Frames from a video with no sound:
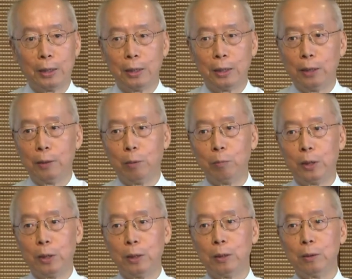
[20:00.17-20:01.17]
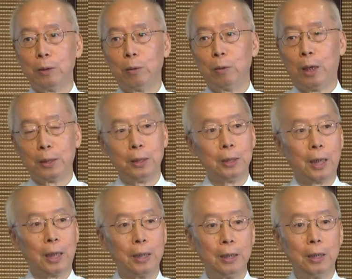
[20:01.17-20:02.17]
这个我们的华信像。
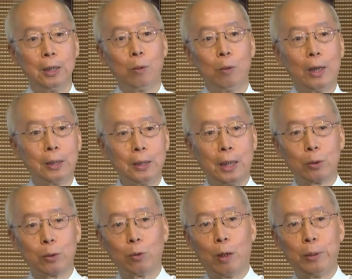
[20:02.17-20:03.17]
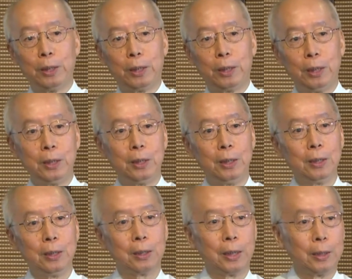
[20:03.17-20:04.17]
华新香书画品第一集
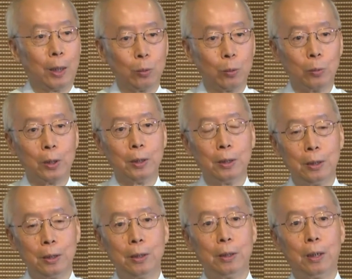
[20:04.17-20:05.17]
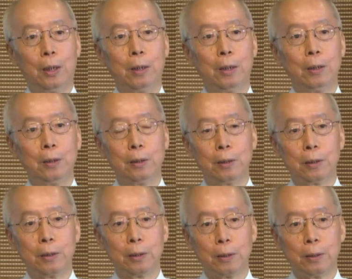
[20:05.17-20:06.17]
谁导读的？啊，
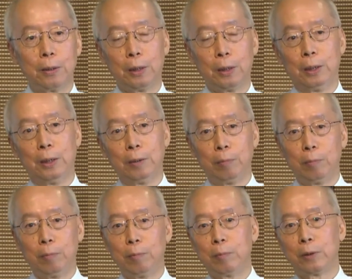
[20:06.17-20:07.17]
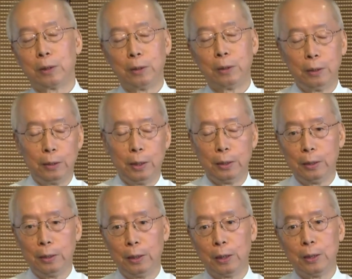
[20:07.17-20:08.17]
那个叶叶
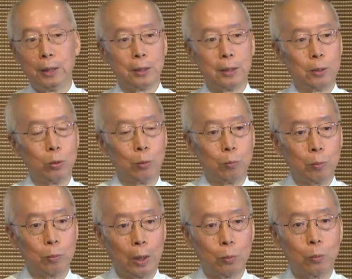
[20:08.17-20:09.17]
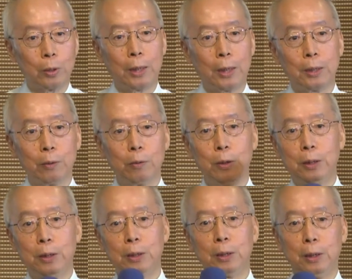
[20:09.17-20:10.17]
登宪师兄导读，他是
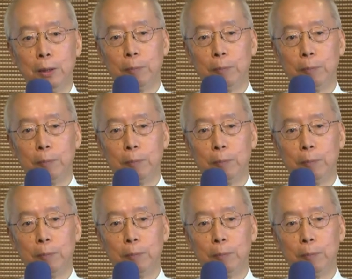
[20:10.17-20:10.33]
这个